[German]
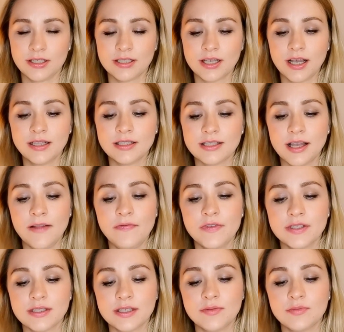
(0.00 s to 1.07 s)
Es kann sein,
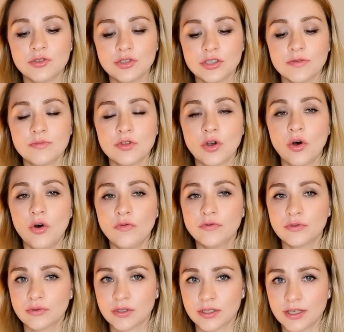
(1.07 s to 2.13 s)
dass ihr bestimmte
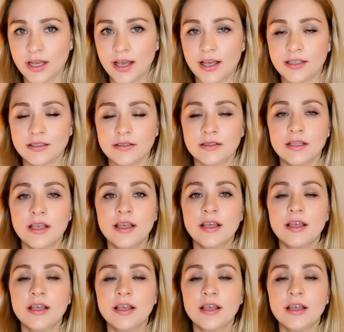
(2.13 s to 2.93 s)
Hoffnungen hatten